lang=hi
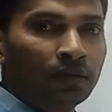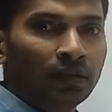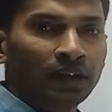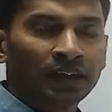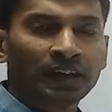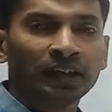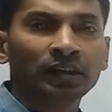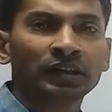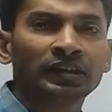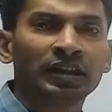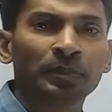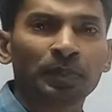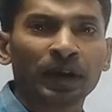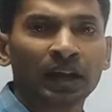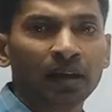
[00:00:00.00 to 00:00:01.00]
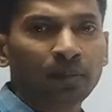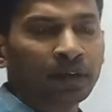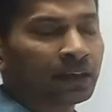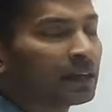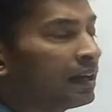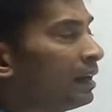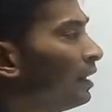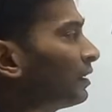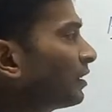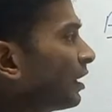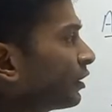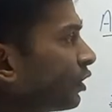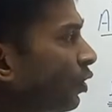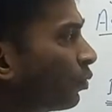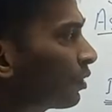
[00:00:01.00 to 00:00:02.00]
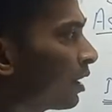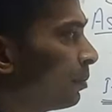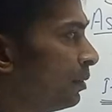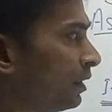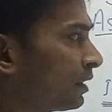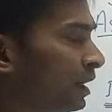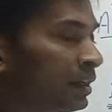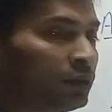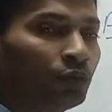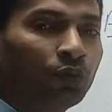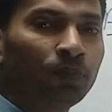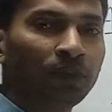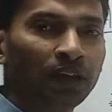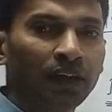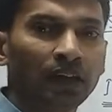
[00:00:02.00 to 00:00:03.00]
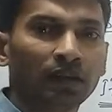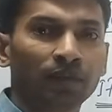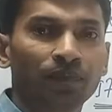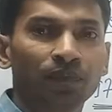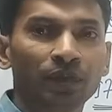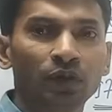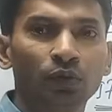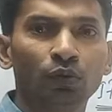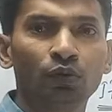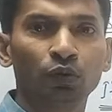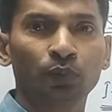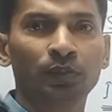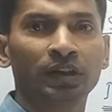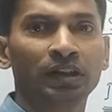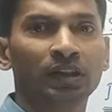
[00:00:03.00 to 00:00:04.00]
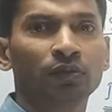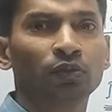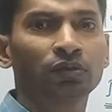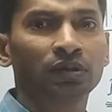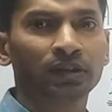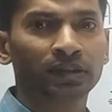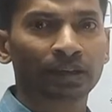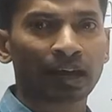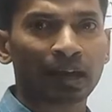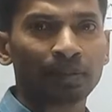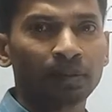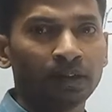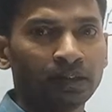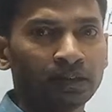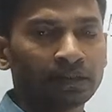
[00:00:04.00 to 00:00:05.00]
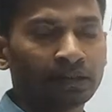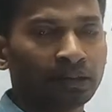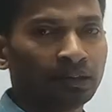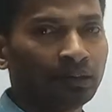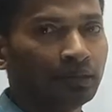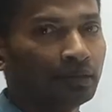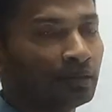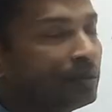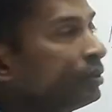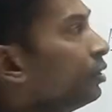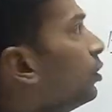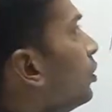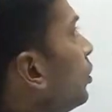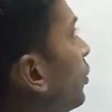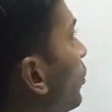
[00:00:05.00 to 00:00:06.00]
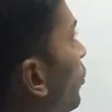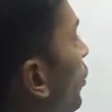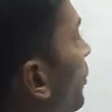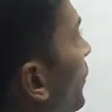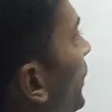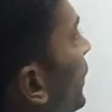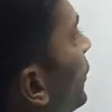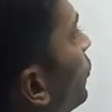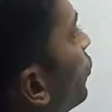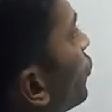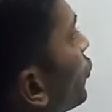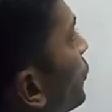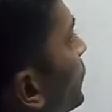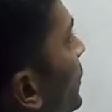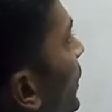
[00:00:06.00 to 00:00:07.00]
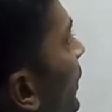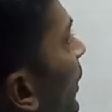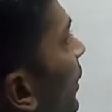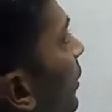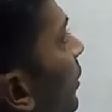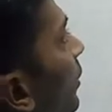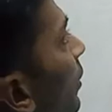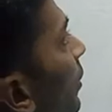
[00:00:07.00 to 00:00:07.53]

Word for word: लेकिन इससे पहले मैं कहना चाहता हूं कि अभी तक जो मेरे यूट्यूब चैनल को सब्सक्राइब नहीं किए हैं वो मेरे यूट्यूब चैनल